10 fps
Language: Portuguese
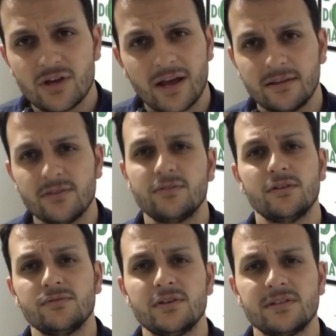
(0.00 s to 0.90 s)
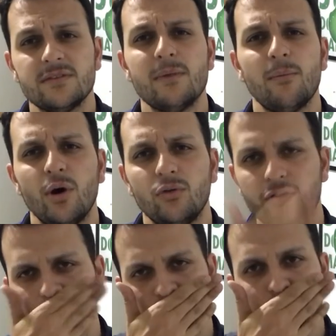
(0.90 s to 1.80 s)
Desde já agradeço a todos vocês, uma
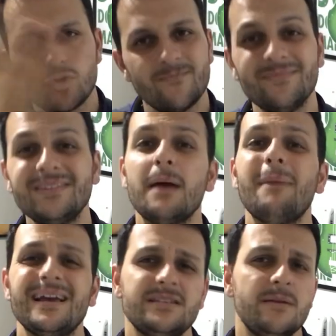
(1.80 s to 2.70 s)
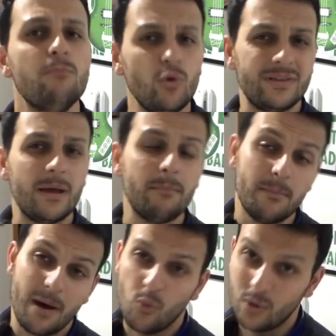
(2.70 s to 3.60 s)
boa noite, até mais e
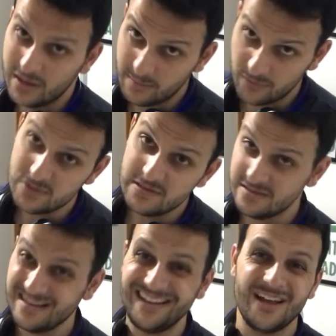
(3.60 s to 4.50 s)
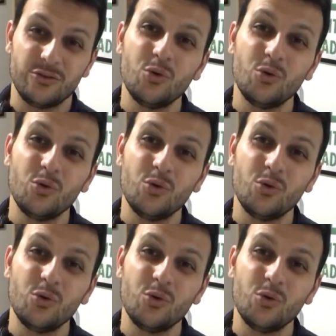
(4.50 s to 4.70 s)
muita mama ruana pra vocês.